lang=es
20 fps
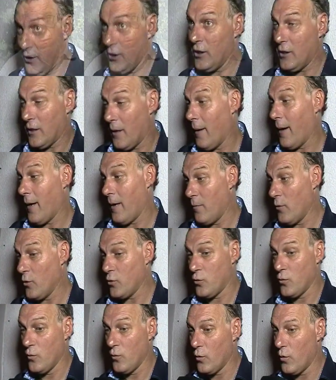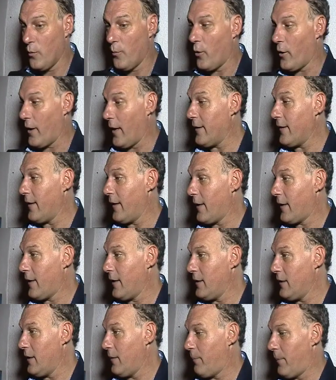Trabajamos un grupo grande de
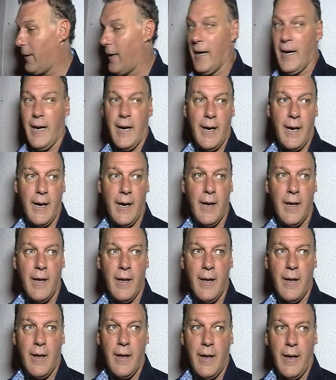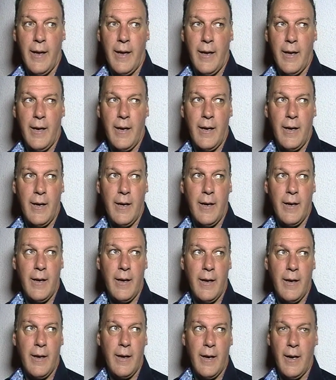gente para que
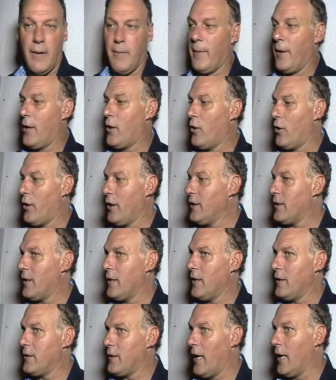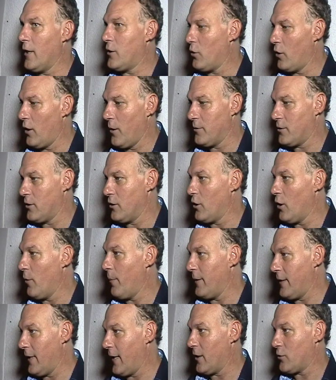el mejor intendente de la historia de Vicente
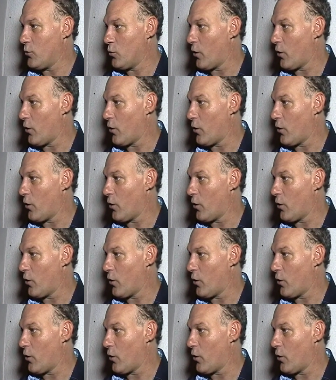López tenga su